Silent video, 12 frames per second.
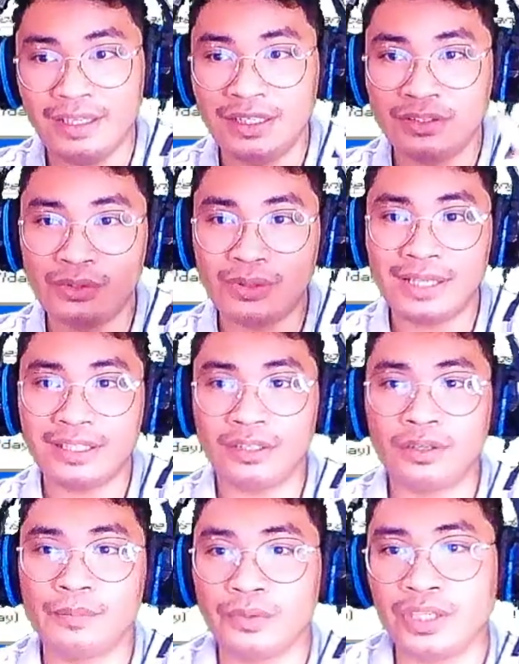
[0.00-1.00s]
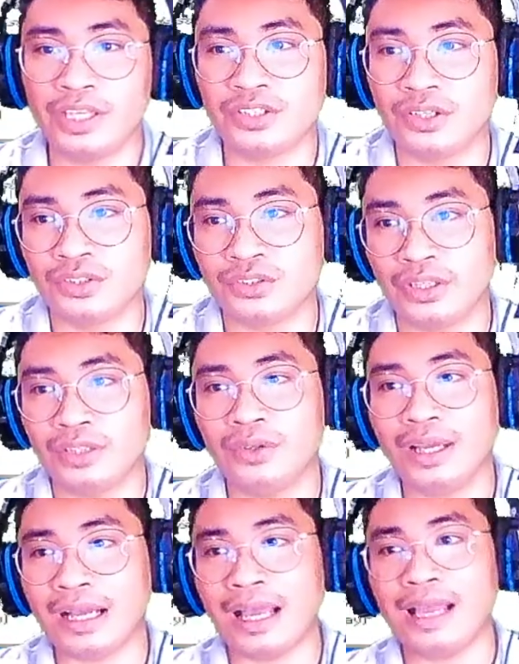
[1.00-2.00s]
ito yung ating computation. So ito
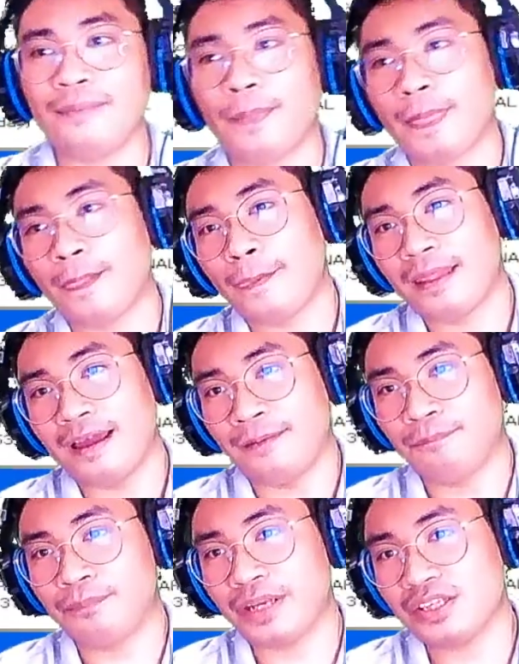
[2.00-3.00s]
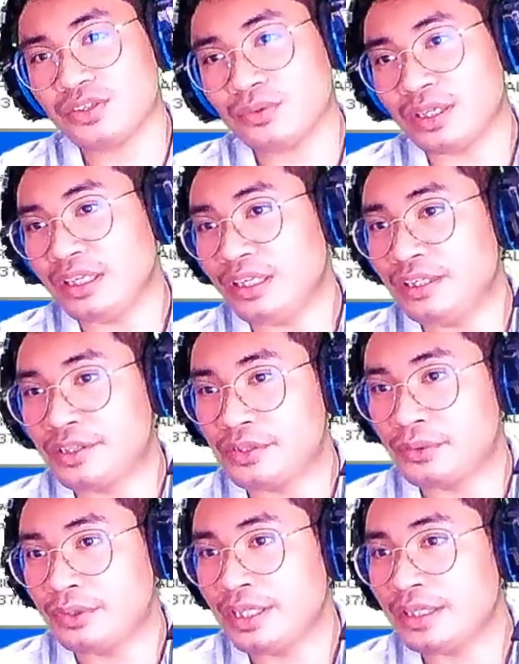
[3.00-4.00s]
na nga, ang presyo ng inner
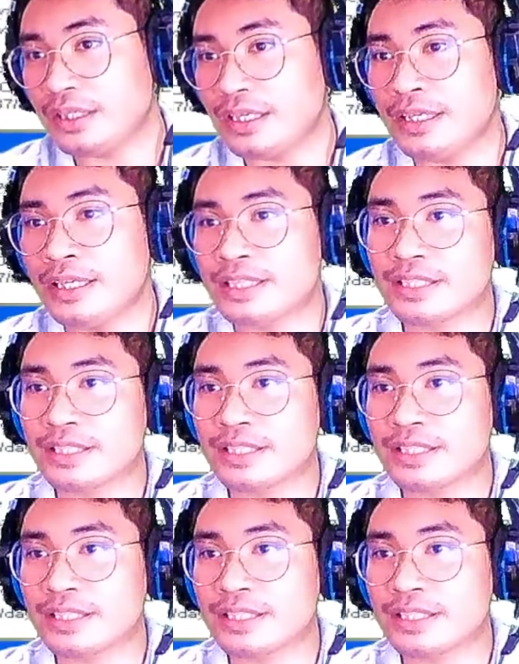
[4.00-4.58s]
unit is